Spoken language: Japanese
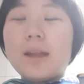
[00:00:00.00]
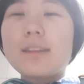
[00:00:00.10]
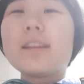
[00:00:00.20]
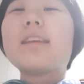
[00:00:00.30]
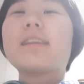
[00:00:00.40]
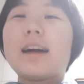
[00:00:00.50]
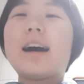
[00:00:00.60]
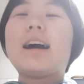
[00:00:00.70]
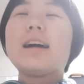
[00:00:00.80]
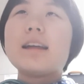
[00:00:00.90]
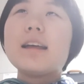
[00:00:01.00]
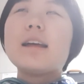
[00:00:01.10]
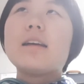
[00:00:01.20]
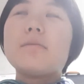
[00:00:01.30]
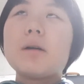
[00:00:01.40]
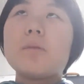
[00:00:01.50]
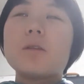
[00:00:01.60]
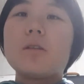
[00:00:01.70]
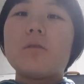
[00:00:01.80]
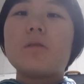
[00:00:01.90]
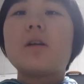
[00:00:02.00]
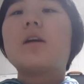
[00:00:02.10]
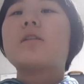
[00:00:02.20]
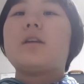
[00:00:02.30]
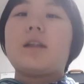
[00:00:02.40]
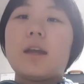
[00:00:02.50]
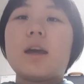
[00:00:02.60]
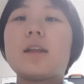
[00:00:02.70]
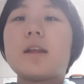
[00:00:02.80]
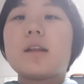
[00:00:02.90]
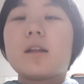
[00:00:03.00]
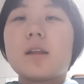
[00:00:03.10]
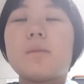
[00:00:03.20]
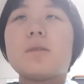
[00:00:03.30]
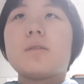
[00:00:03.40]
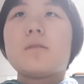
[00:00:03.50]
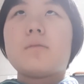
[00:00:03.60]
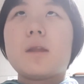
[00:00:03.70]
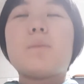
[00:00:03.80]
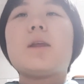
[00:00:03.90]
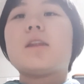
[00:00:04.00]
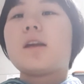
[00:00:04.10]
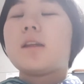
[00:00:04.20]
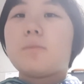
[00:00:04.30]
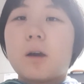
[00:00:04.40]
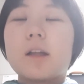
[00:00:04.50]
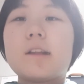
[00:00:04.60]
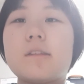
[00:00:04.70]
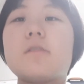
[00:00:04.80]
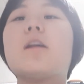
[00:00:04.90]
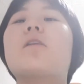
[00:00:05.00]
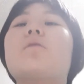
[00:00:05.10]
ンツですが、まあもちろん奥川くんがね、入ってきたら多分、ね、ピッチャー陣も勝ちつくだろ